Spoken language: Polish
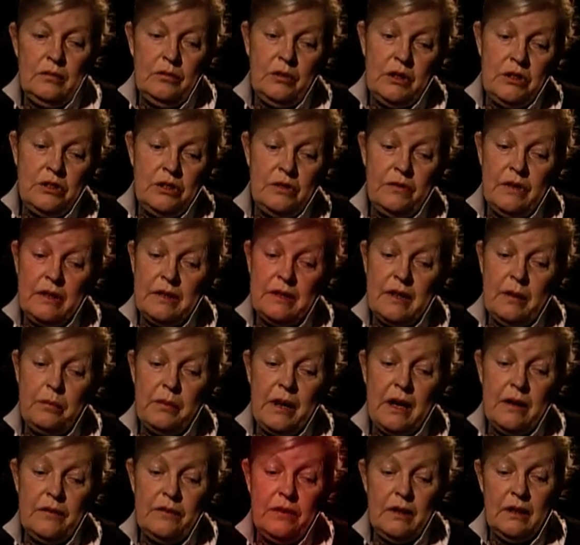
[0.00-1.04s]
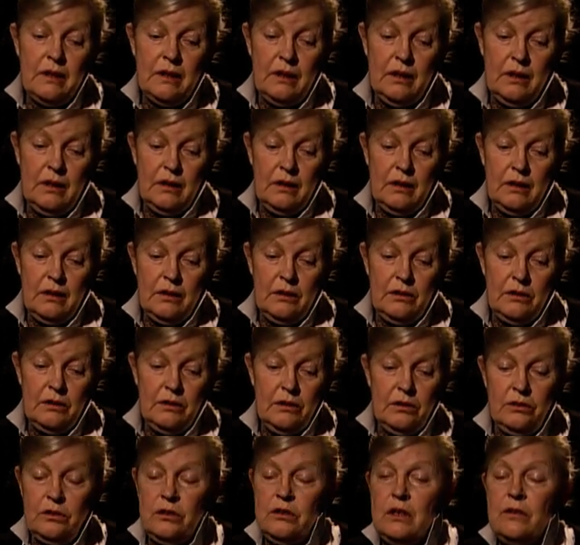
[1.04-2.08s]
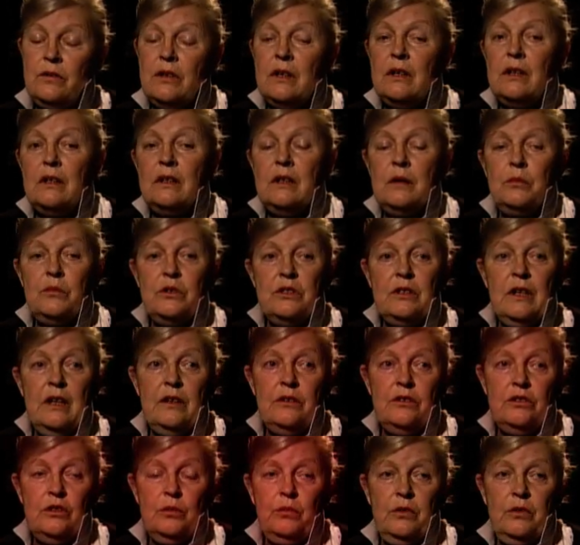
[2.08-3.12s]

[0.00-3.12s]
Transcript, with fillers: właściwie zabawie. No to niewiele namyślając się